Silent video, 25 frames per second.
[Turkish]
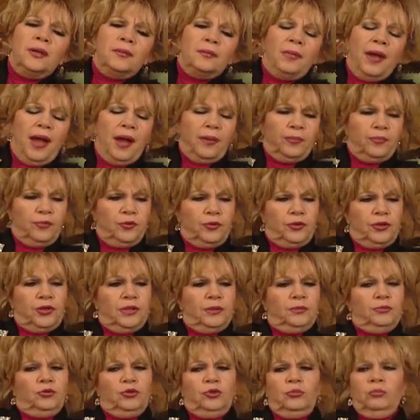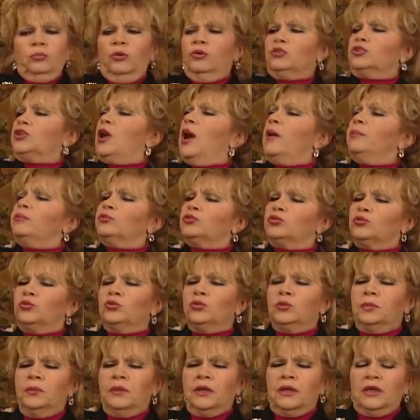Ben bugüne bugün boşanmış
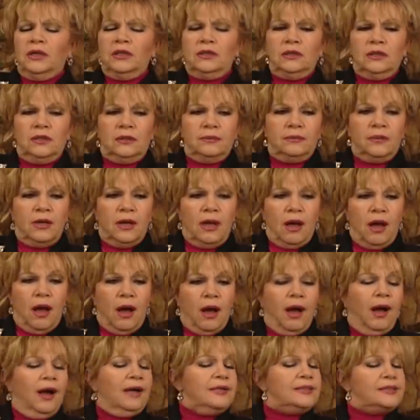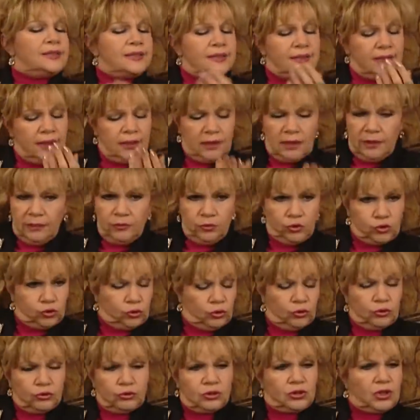dul bir kadınım. Ay sana mı
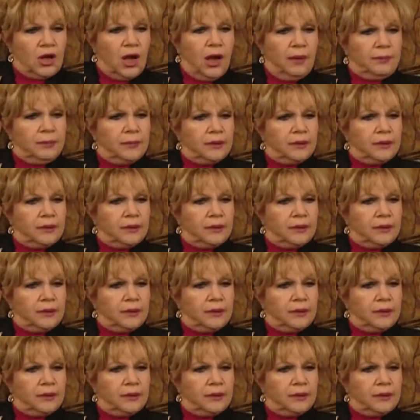soracağım?